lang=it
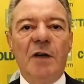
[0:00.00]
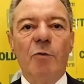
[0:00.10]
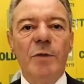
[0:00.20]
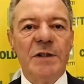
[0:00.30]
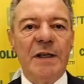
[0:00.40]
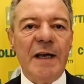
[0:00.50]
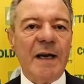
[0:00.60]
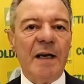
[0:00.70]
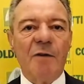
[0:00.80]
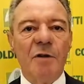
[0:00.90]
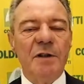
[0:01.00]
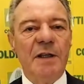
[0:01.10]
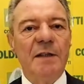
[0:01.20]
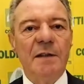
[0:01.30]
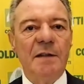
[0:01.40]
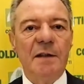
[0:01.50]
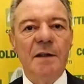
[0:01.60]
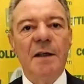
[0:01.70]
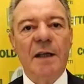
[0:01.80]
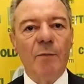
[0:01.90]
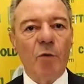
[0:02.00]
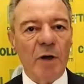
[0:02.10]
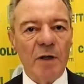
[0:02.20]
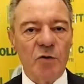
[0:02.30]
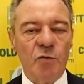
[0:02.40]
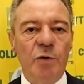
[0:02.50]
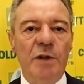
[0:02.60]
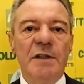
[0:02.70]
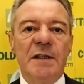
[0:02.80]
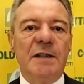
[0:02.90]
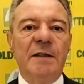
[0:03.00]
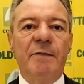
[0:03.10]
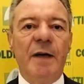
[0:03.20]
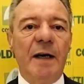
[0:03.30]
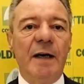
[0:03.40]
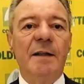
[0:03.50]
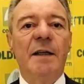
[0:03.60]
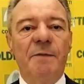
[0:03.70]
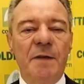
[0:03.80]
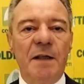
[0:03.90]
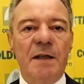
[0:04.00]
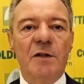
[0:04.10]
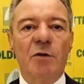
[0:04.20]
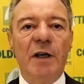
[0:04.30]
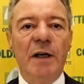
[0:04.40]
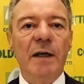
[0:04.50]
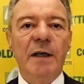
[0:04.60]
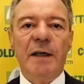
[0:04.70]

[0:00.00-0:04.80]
commissariare la Coldiretti di Cremona su iniziativa della Federazione